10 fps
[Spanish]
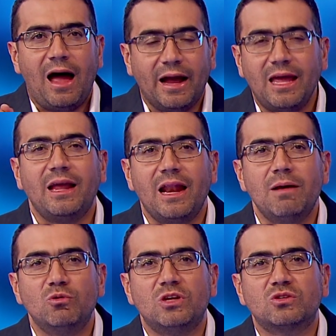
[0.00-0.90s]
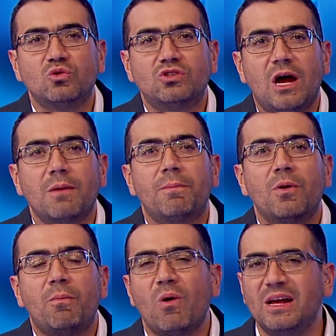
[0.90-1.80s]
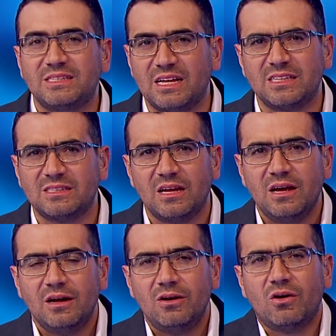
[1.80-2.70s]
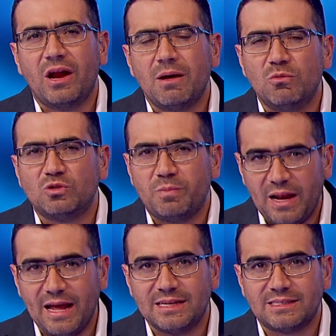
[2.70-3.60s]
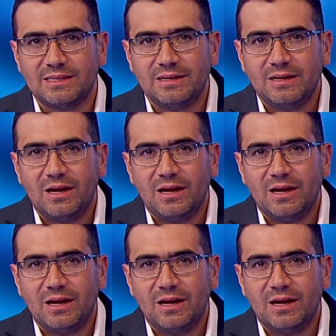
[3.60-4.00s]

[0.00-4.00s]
Aquí queremos escuchar propuestas, no queremos peleas.